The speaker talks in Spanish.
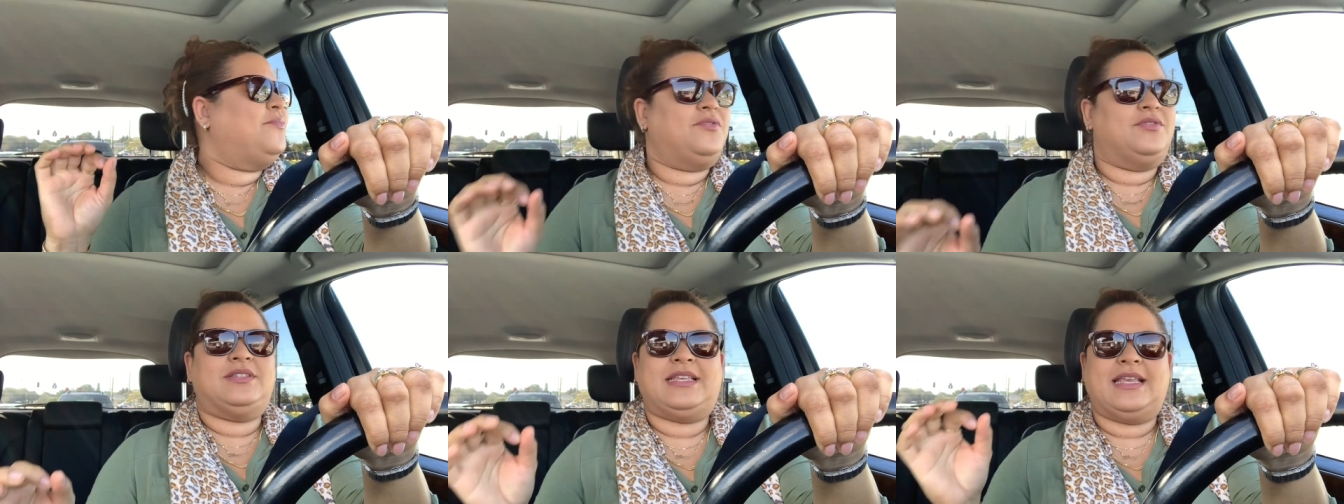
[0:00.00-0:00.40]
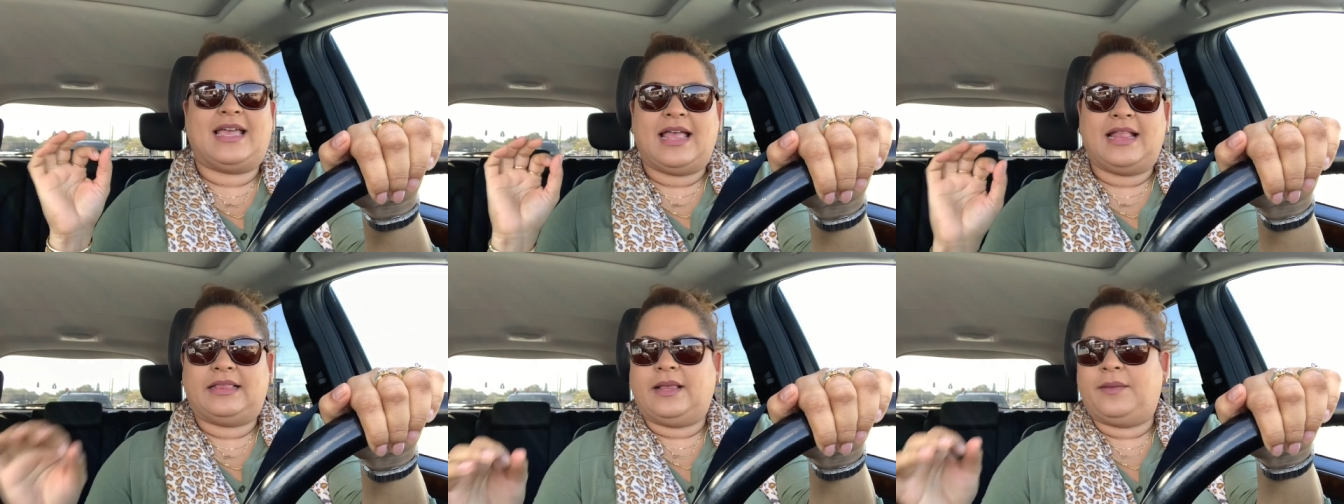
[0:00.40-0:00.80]

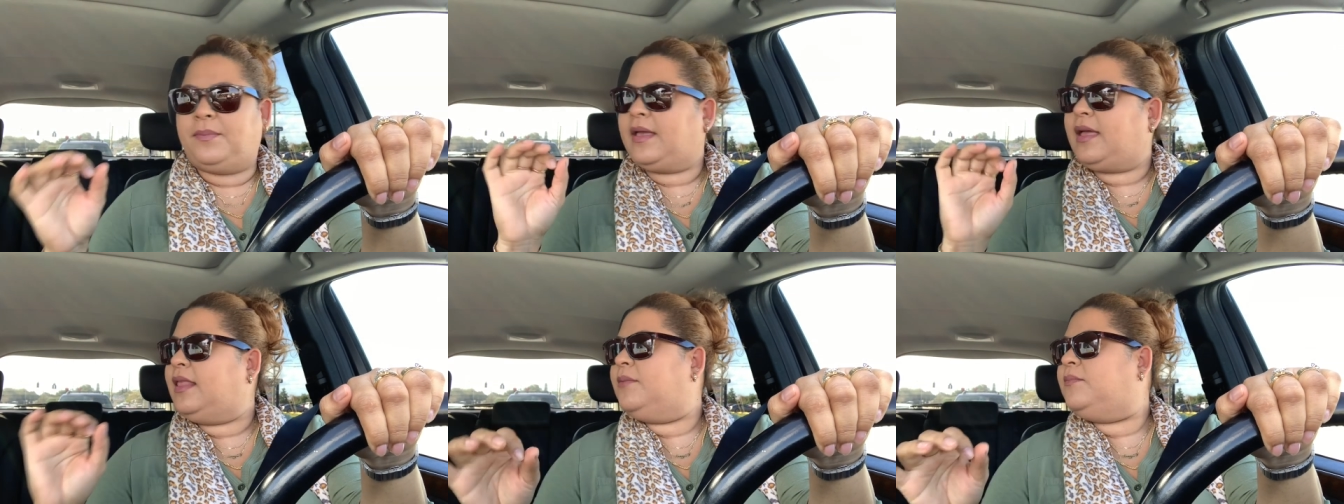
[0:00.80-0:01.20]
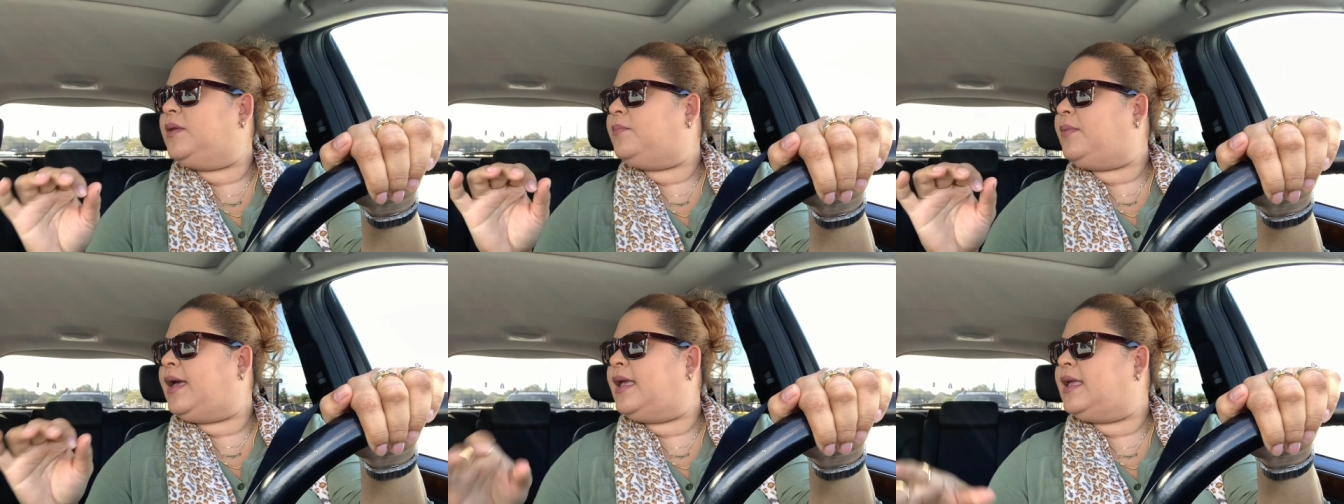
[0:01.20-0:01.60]
Música típica de
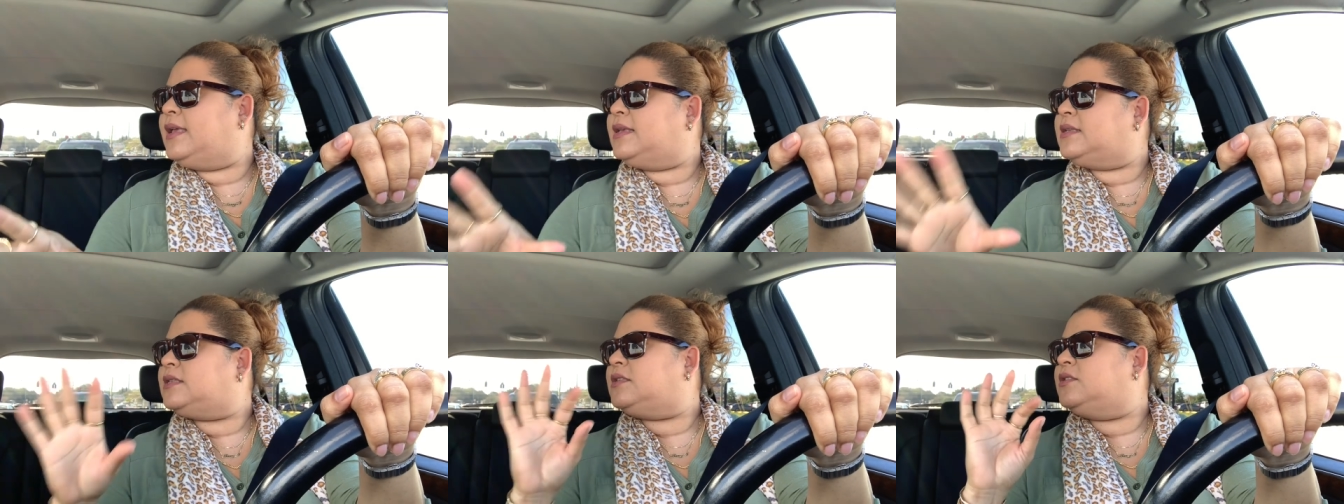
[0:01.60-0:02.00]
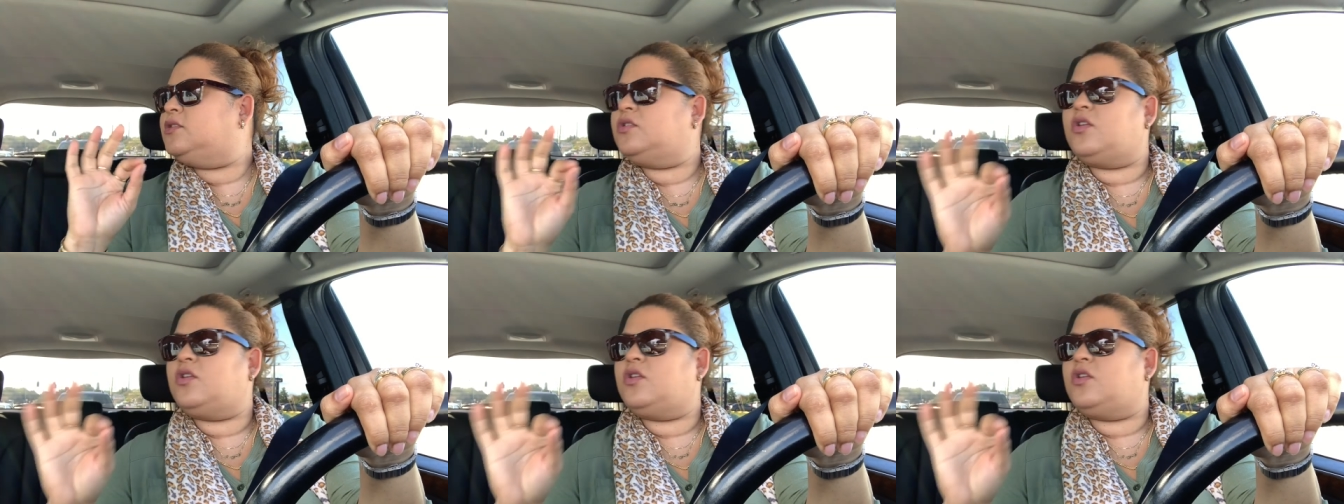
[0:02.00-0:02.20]
mi país,